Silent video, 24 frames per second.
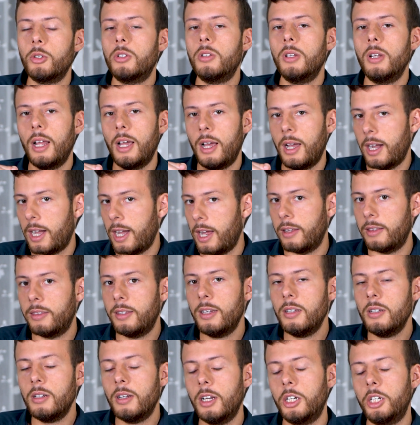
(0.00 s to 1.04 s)
la,
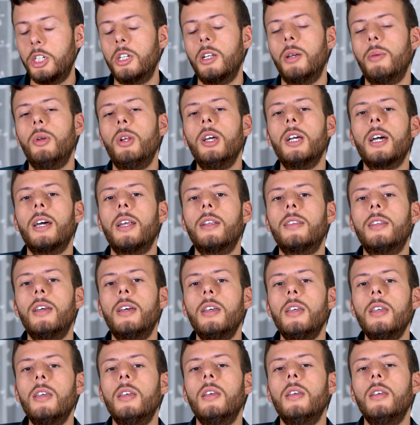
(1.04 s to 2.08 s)
carta, lasciamo la
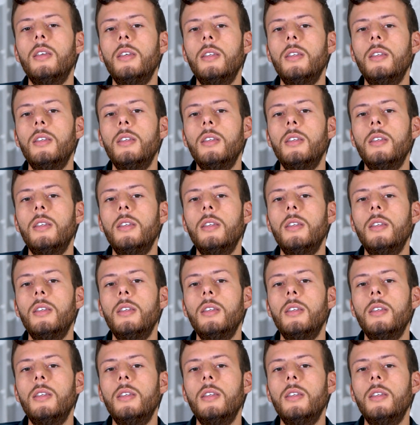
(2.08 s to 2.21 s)
carta e